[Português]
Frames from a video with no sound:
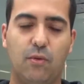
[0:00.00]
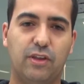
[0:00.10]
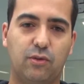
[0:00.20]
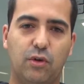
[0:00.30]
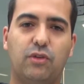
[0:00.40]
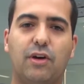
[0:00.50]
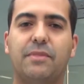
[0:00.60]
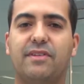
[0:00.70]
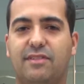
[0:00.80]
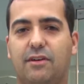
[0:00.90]
O intuito, a
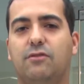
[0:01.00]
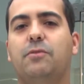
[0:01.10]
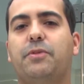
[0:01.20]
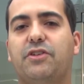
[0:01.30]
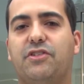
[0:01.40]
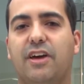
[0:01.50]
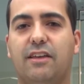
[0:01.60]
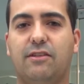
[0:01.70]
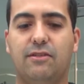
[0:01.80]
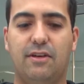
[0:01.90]
missão do
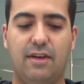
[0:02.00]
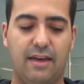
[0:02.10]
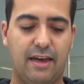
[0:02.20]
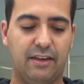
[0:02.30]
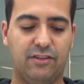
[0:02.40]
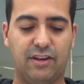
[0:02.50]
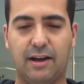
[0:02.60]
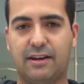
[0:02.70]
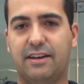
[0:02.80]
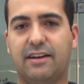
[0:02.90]
projeto é
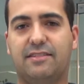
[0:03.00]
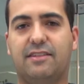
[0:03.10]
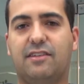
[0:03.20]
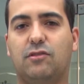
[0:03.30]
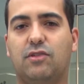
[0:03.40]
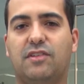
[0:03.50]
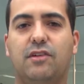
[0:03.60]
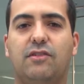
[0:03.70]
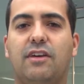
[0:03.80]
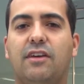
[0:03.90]
tirar crianças em
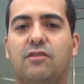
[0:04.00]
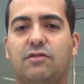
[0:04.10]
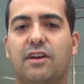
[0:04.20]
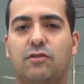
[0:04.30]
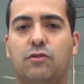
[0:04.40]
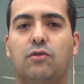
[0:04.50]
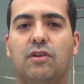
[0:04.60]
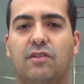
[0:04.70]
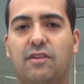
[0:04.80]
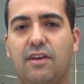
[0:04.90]
situação de risco das
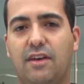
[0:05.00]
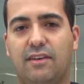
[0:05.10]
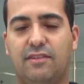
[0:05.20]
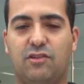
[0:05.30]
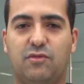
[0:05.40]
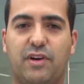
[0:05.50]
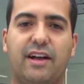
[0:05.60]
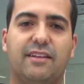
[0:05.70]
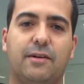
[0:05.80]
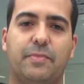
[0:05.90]
ruas, incentivar
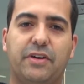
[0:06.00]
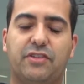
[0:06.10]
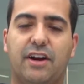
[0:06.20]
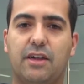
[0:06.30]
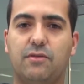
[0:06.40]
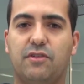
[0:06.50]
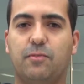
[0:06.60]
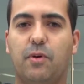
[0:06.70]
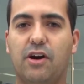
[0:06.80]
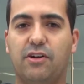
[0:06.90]
elas a praticarem um
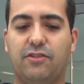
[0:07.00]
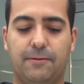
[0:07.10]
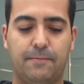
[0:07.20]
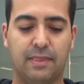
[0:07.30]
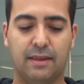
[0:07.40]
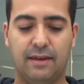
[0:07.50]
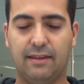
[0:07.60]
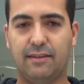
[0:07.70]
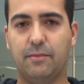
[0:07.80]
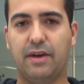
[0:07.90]
esporte
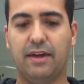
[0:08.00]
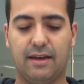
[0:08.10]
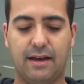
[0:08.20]
e também